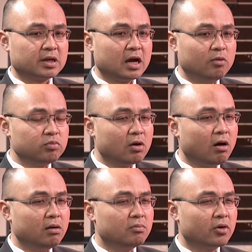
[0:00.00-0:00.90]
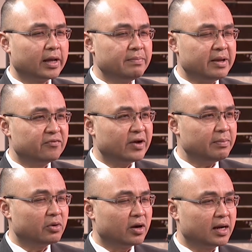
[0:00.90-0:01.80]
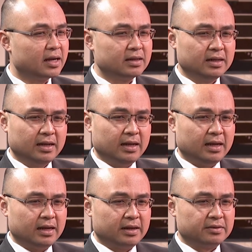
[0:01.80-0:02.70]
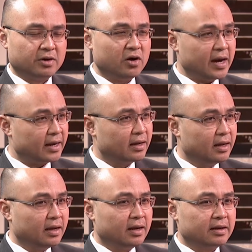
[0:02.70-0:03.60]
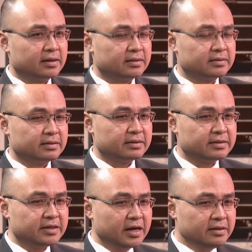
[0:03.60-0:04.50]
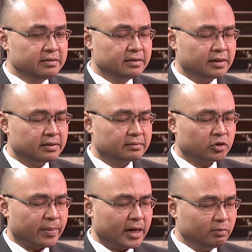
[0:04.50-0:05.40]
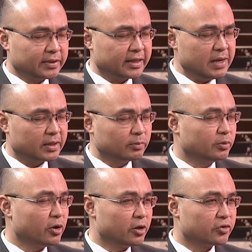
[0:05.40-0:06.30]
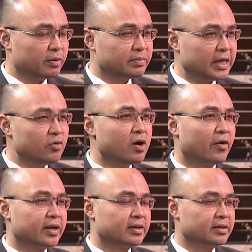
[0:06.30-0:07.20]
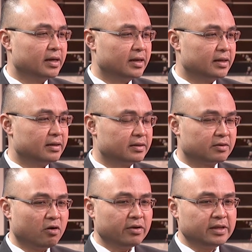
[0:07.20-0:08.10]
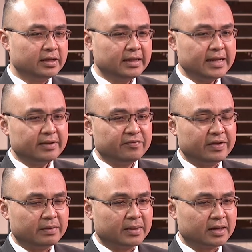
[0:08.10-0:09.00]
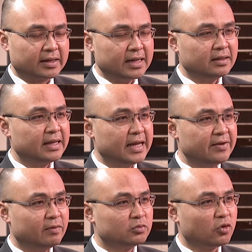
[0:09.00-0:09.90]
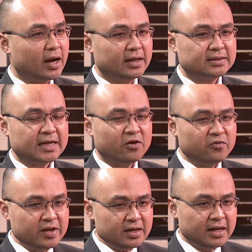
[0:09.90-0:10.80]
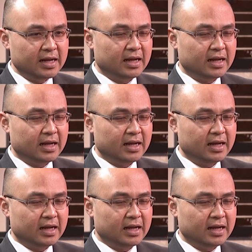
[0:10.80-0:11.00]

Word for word: không có một cái biện pháp mà gọi là à, rõ ràng Ờ, trên ờ, tòa Bạch Ốc thì khi mà Tổng thống Donald Trump kêu gọi uh, có những cái việc mà cách ly hay phong tỏa 6 feet